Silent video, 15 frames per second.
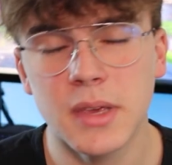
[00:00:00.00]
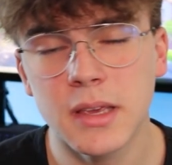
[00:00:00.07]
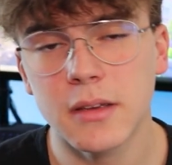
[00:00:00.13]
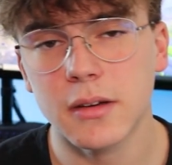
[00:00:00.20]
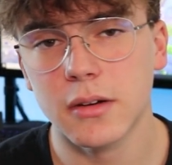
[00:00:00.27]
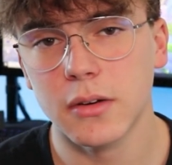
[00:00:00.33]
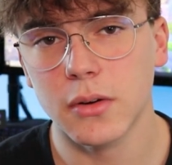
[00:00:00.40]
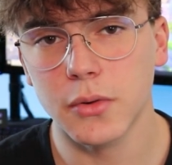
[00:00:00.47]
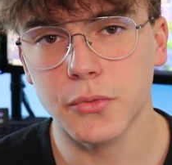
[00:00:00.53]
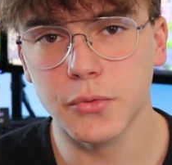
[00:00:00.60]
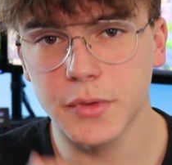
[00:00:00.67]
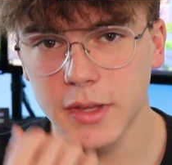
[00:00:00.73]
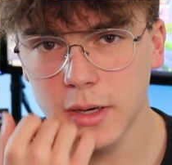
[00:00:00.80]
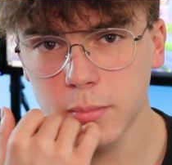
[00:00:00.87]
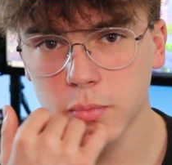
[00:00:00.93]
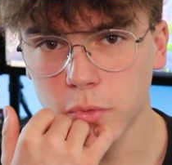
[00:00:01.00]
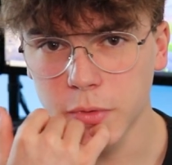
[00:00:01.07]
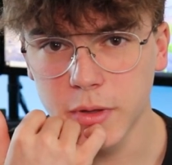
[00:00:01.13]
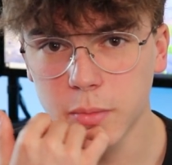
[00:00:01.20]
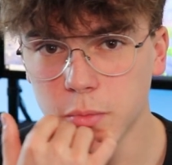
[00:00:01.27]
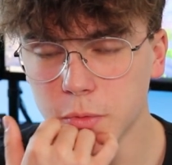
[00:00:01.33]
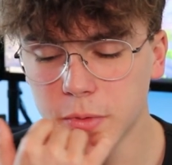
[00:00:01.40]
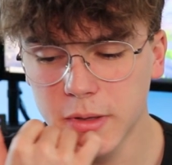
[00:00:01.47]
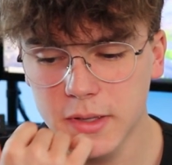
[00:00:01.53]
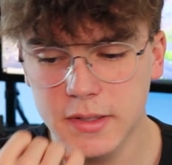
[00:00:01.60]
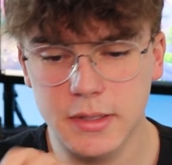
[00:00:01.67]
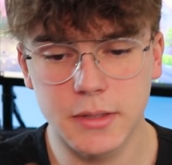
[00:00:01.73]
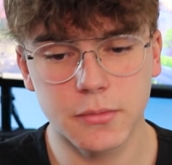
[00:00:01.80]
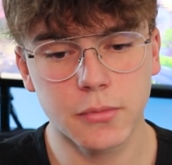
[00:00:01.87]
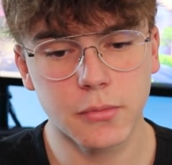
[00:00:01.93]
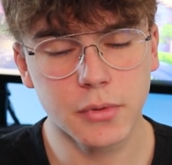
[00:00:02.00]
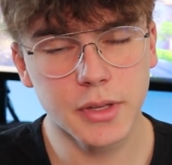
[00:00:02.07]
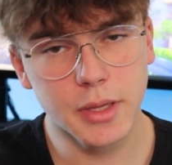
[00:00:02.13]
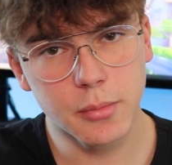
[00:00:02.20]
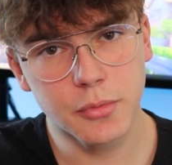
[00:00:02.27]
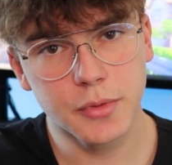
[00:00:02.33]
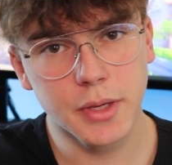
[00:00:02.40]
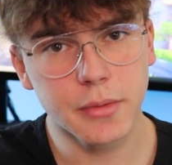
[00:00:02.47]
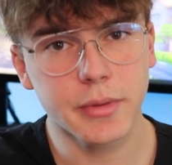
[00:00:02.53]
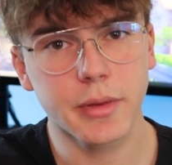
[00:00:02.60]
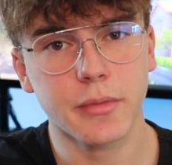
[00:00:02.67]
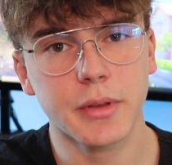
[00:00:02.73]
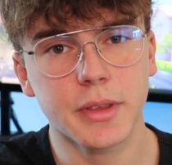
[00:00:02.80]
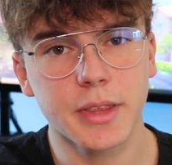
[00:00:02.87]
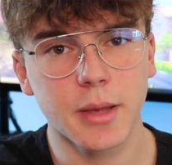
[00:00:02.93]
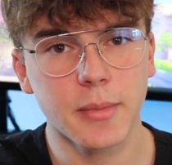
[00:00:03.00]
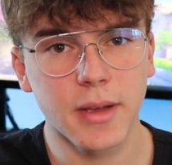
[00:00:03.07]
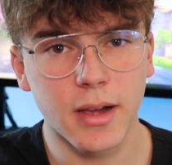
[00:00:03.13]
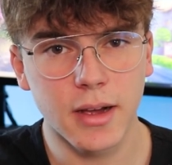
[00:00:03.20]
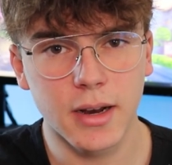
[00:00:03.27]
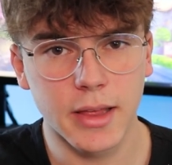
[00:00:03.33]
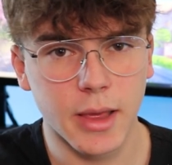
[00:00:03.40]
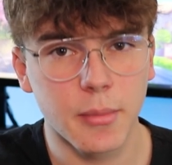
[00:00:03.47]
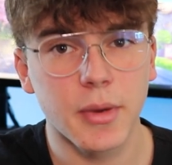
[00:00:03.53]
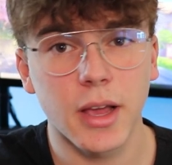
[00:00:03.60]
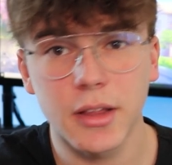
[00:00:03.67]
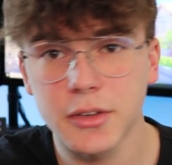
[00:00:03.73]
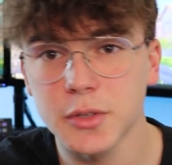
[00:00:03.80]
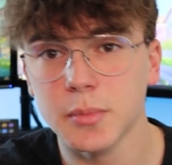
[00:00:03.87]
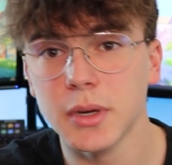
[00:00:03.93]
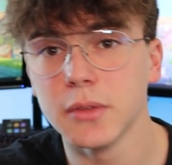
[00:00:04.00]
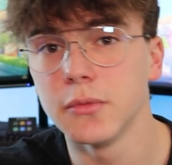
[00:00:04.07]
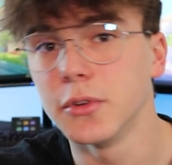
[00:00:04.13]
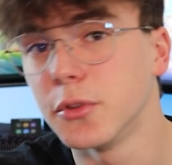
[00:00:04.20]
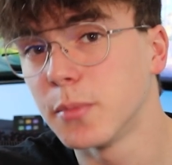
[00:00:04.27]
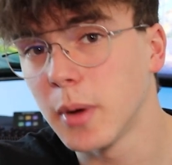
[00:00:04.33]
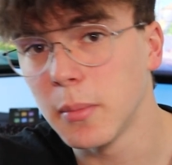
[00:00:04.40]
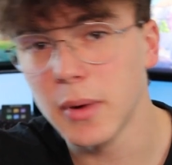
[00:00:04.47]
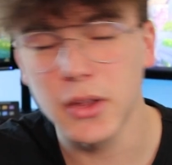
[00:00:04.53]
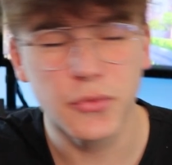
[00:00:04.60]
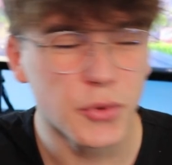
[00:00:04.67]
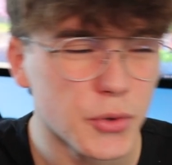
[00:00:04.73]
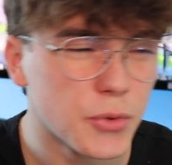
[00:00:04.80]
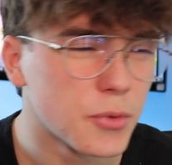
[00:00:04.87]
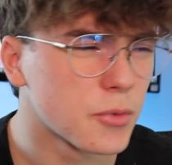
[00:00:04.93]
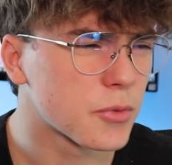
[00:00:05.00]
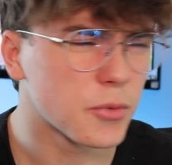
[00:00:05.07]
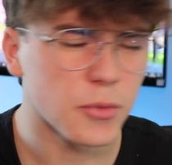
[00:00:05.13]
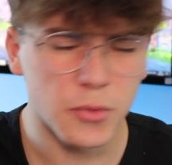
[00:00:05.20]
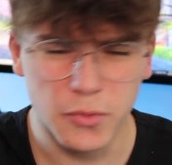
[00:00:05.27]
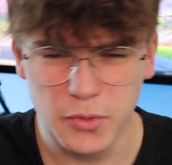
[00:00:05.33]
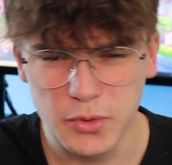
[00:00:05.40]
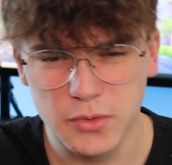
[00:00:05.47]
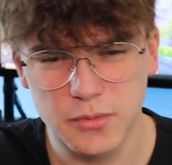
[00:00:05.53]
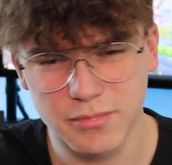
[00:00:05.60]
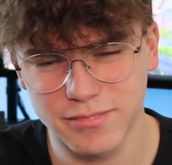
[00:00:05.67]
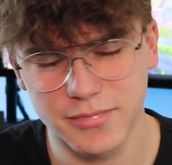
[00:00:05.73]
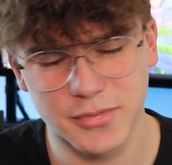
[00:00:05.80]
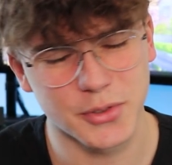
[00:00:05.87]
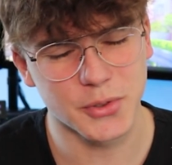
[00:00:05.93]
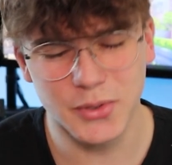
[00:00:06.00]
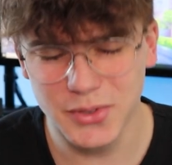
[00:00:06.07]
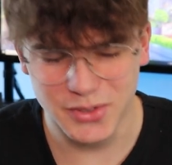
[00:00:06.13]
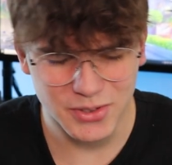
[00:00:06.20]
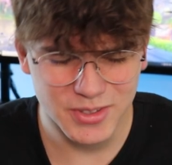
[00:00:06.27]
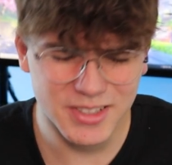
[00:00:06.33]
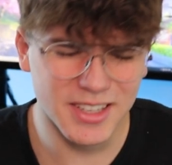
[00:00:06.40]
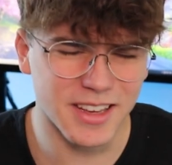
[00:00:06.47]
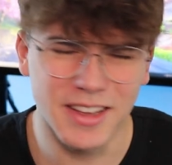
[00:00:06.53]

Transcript: Mais en tout cas, pour débuter, si vous voulez débuter, que vous avez une caméra la caméra, tu sais pas, de votre papa, de votre tonton, de votre... j'en sais